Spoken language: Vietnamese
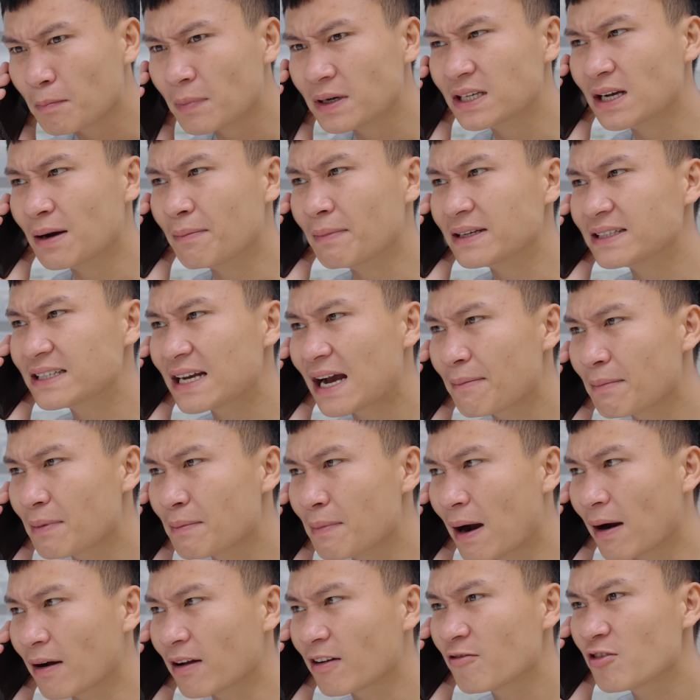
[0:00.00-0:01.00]
bây giờ mày sang
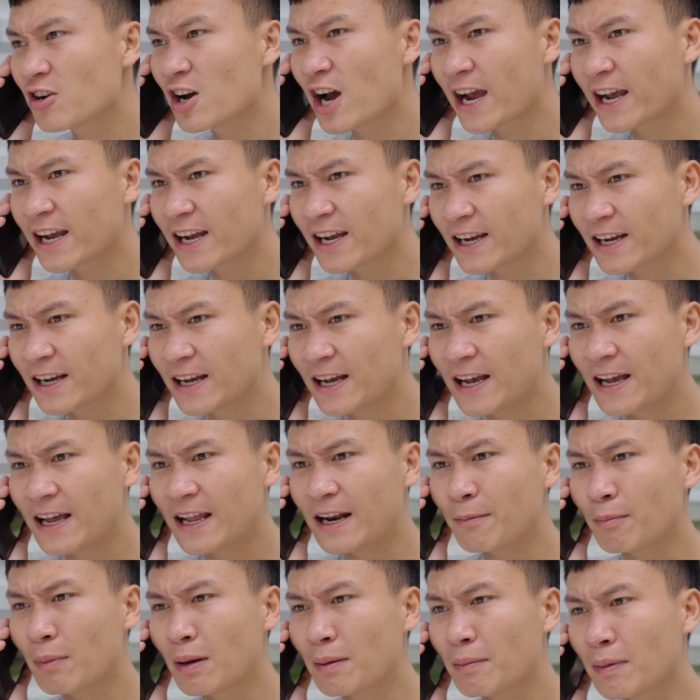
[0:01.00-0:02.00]
mày bảo anh ấy
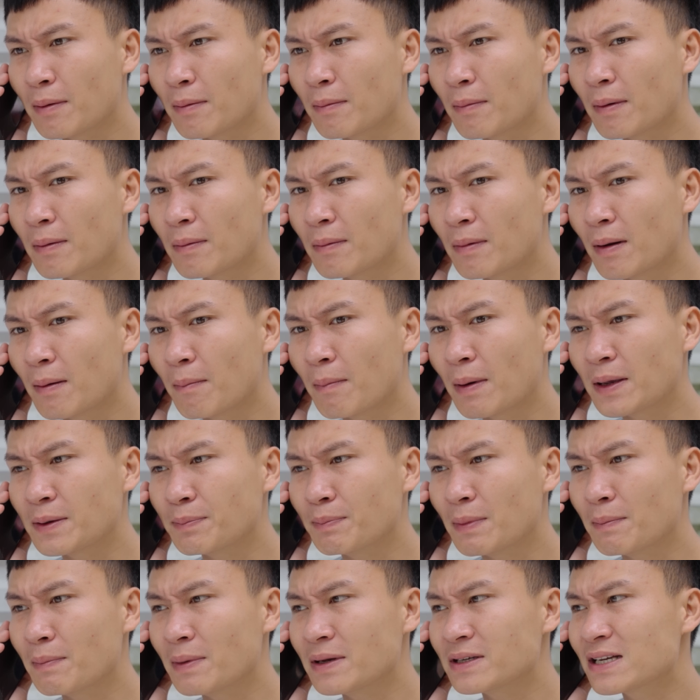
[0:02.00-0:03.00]
mày mày mày là mày
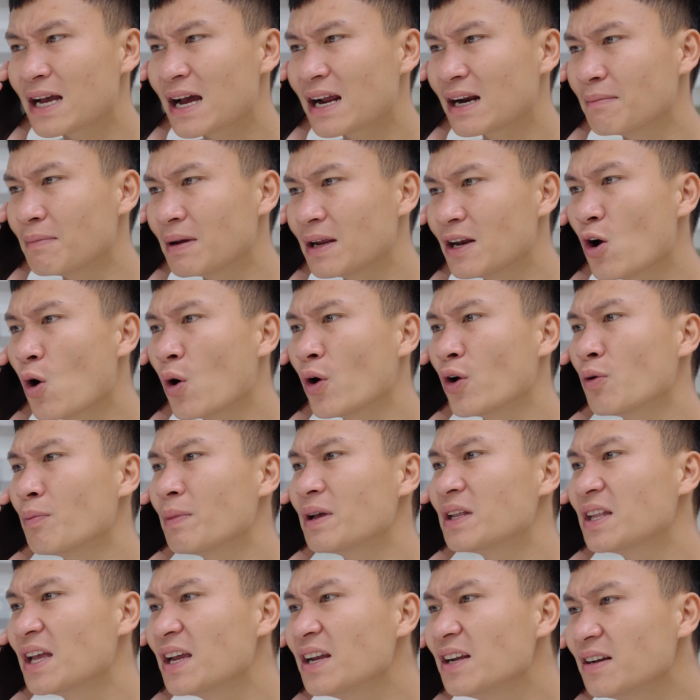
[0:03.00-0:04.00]
mày, mày sang để mày đòi nó
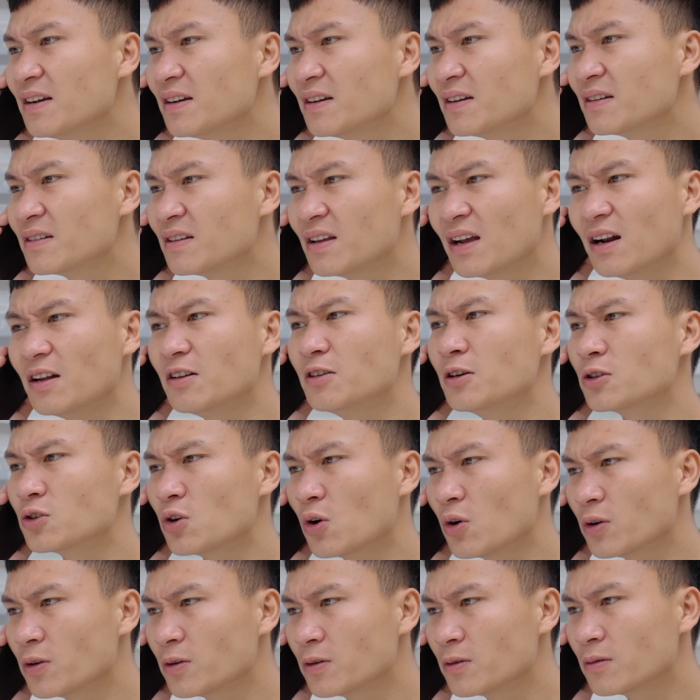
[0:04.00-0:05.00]
mới tính thế là được
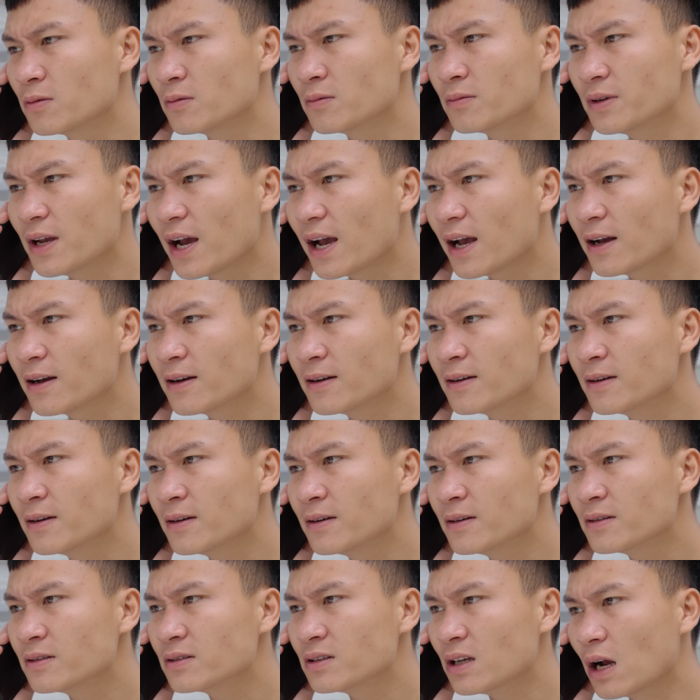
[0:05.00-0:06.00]
rồi nhá
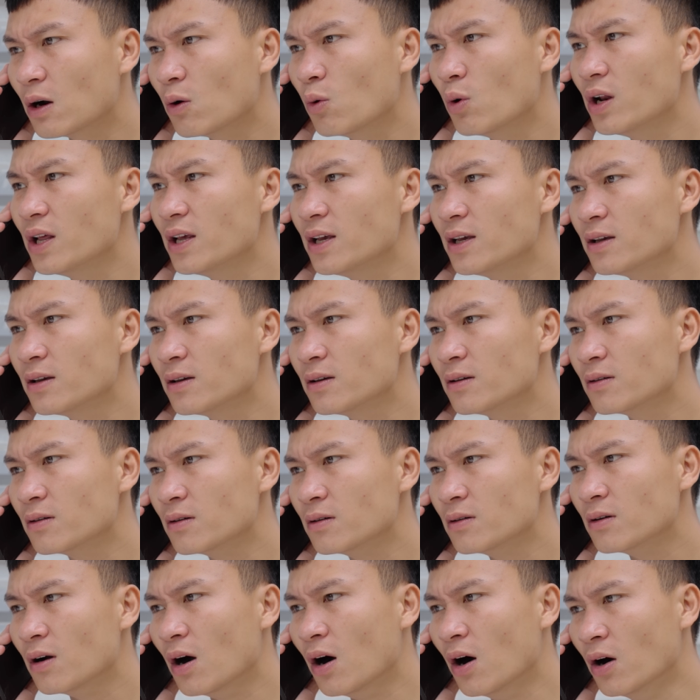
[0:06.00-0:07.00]
sang luôn đi
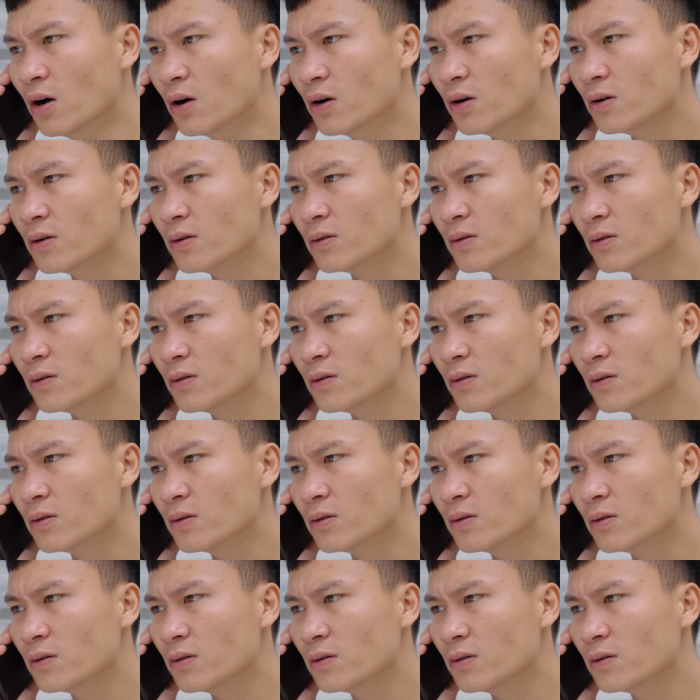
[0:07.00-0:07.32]
ờ